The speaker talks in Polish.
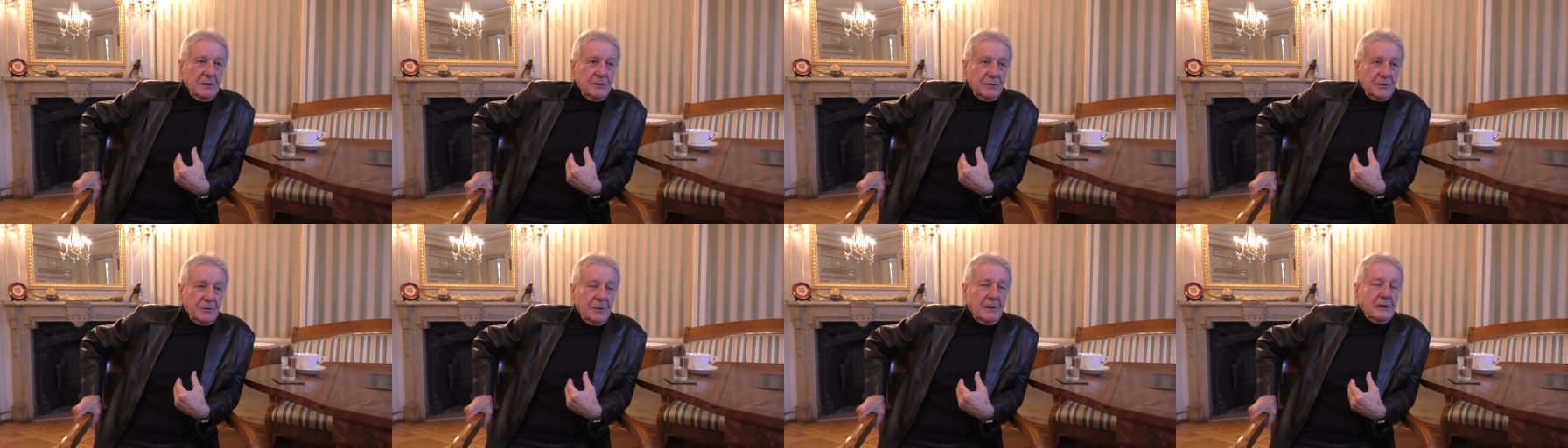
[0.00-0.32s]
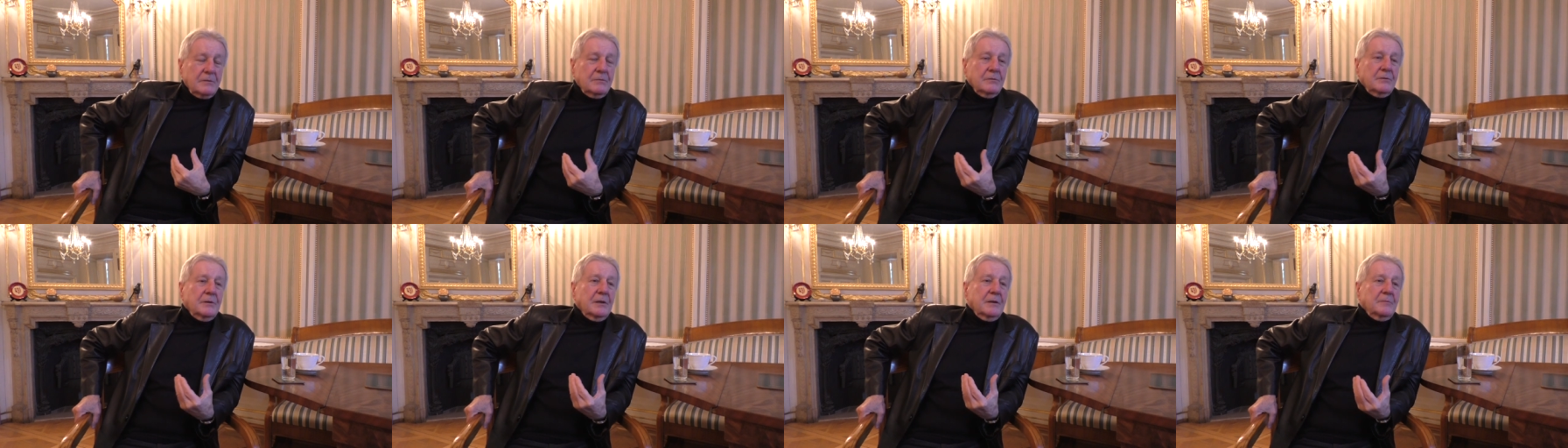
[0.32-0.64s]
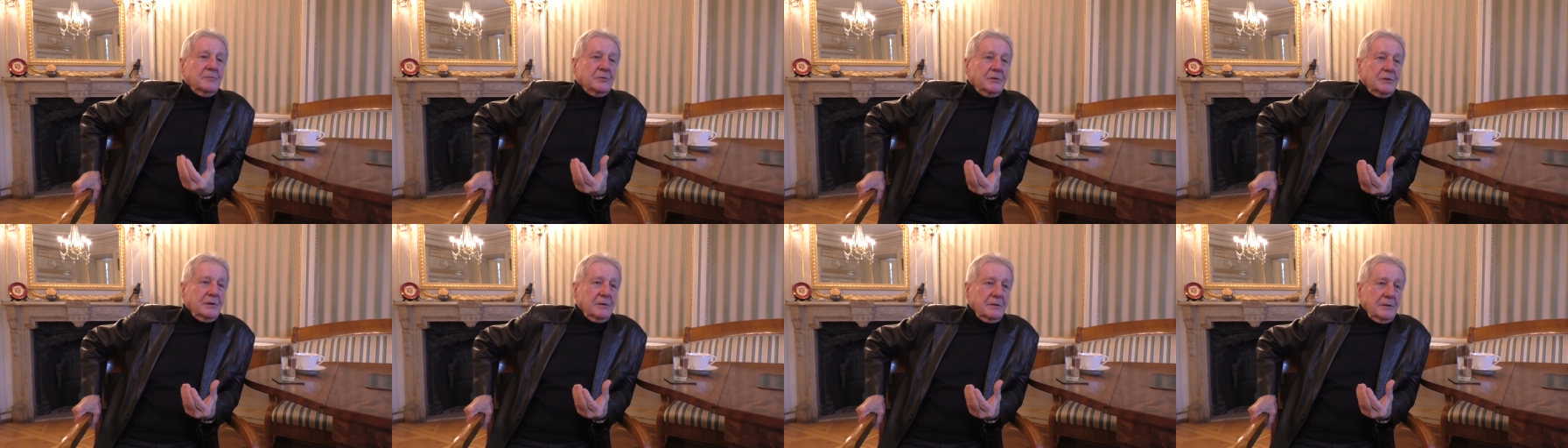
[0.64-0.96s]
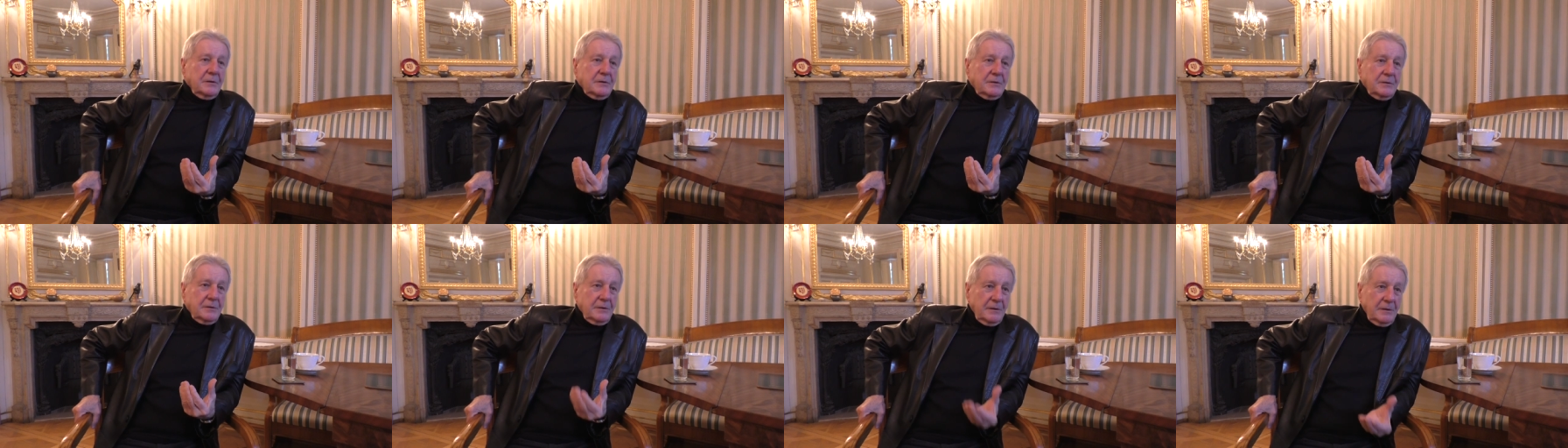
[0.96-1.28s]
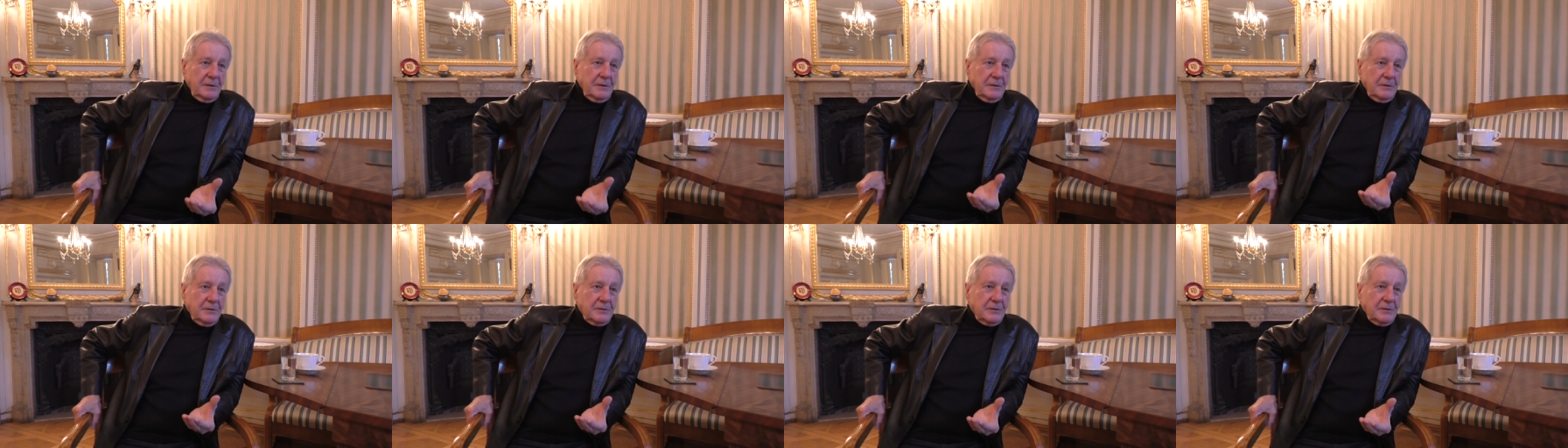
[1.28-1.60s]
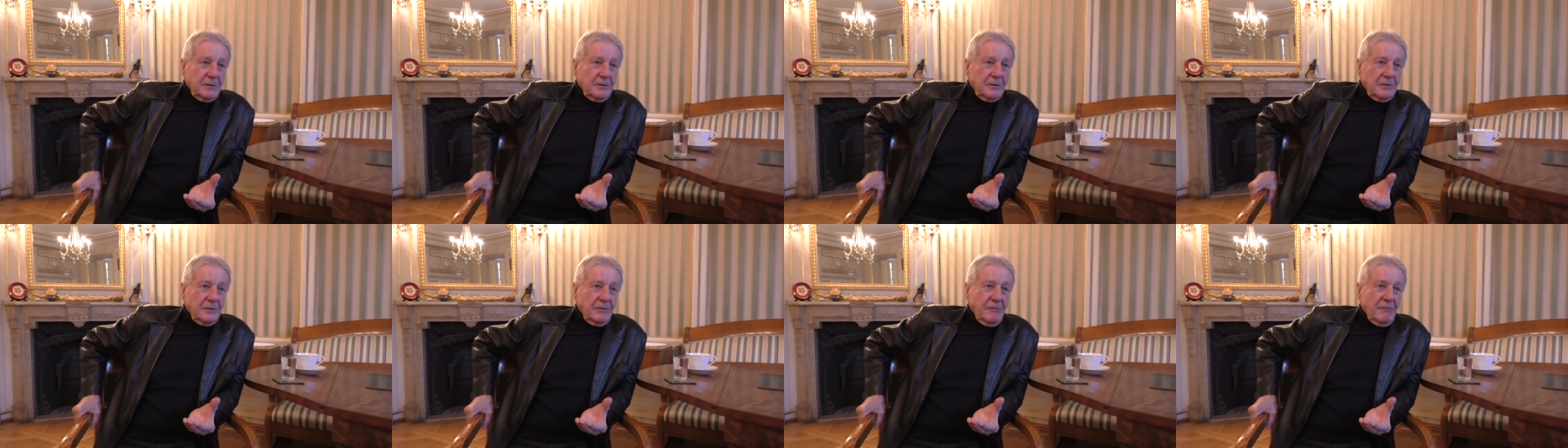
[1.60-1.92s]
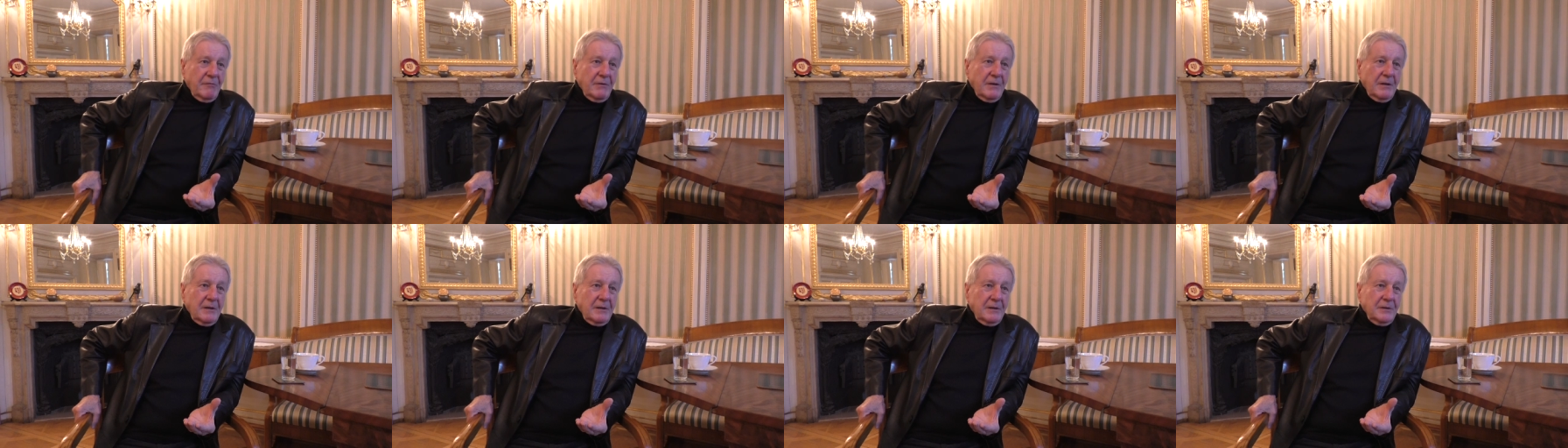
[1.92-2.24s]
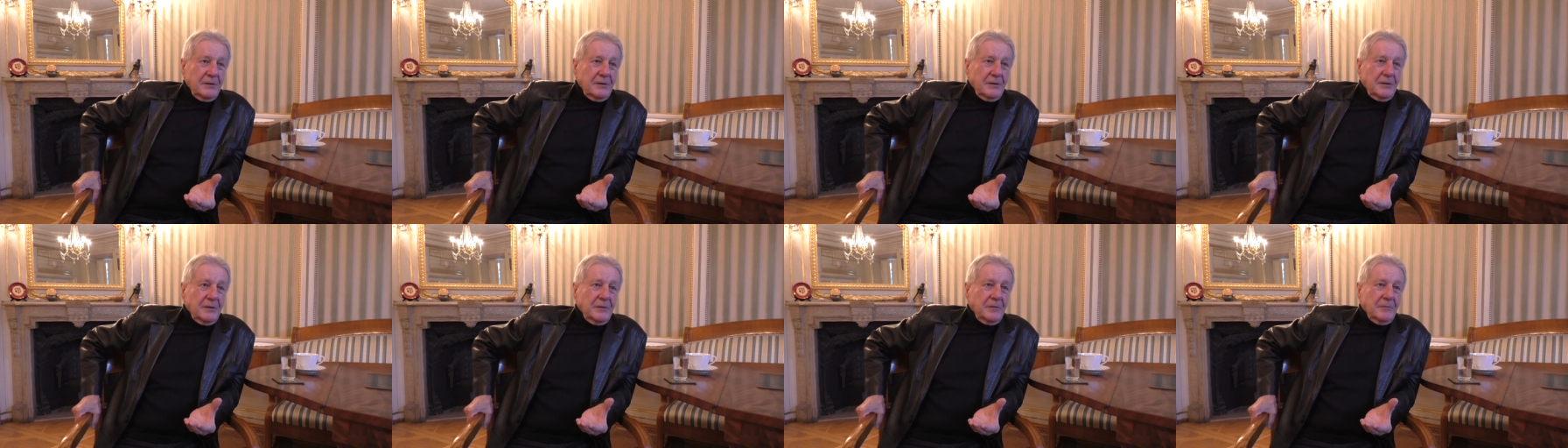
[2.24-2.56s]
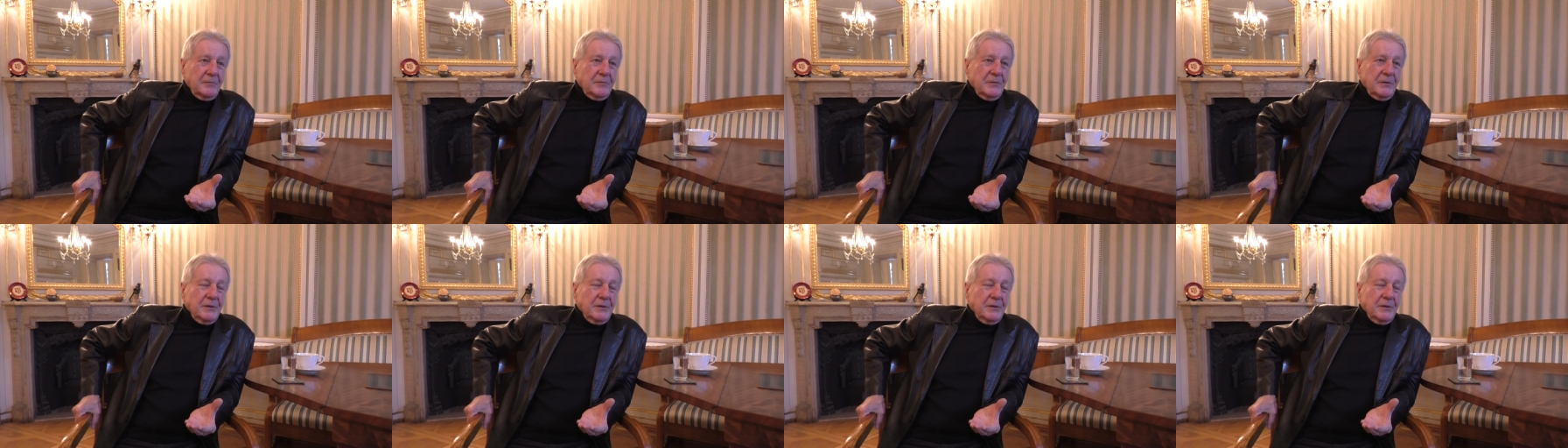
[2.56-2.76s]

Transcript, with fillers: że jak tutaj przyjedzie Syryjczyk, y,